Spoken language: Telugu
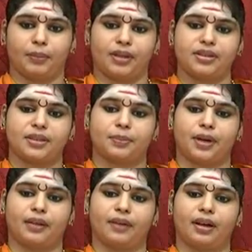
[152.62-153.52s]
పంచ
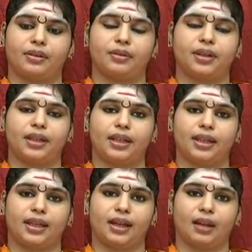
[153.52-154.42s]
ప్రణవాలతోటి
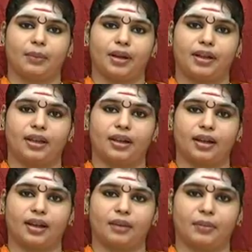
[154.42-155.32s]
ఈ నామాన్ని గనక
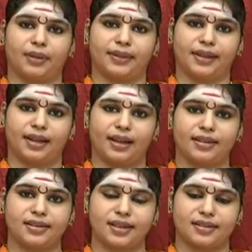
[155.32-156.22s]
మంత్రంగా
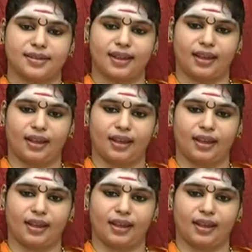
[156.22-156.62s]
చేస్తే